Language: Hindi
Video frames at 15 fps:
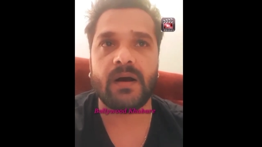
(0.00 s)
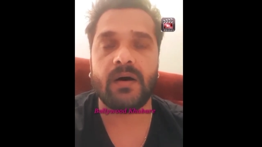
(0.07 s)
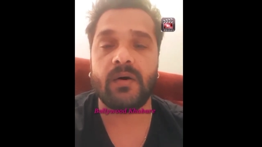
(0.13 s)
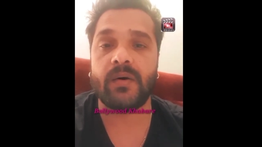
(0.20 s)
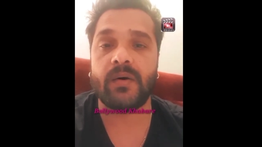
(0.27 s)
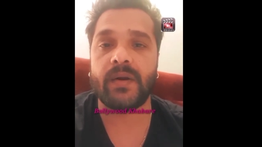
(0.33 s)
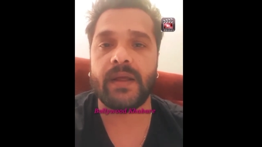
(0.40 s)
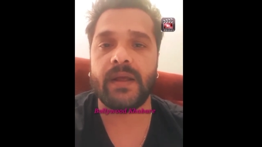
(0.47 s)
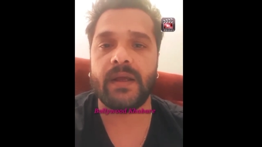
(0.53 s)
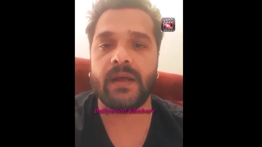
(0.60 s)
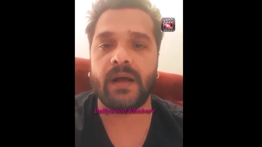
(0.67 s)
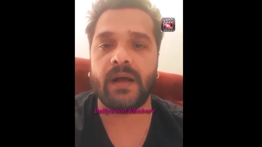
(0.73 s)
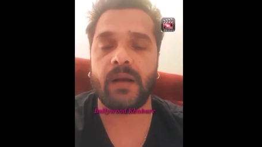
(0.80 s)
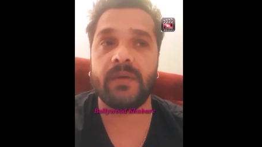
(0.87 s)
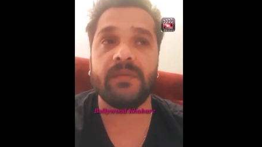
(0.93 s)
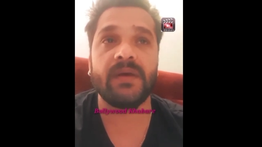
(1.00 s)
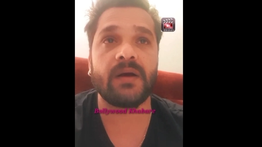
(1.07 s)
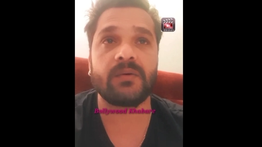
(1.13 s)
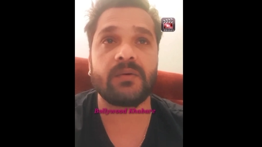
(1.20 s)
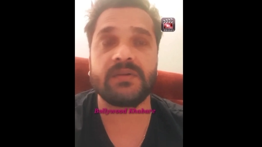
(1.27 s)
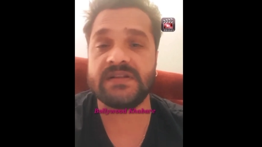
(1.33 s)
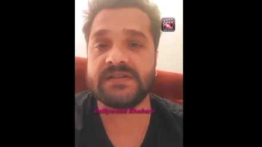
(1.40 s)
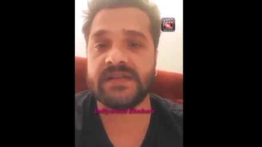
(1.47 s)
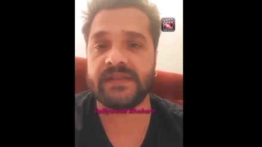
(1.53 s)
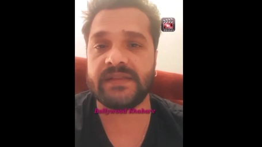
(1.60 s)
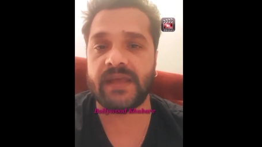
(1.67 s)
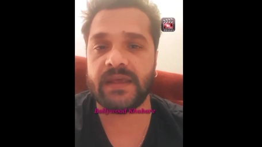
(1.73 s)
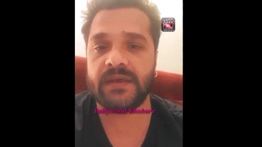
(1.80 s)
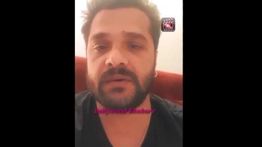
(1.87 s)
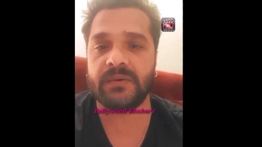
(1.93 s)
और आबे भैया को दिल से
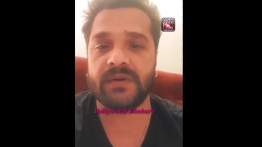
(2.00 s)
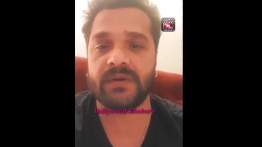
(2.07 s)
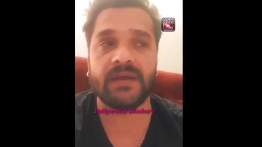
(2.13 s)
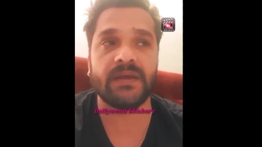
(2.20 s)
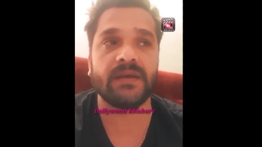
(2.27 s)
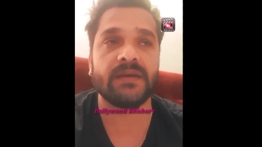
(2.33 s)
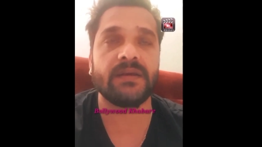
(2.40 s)
थैंक यू कि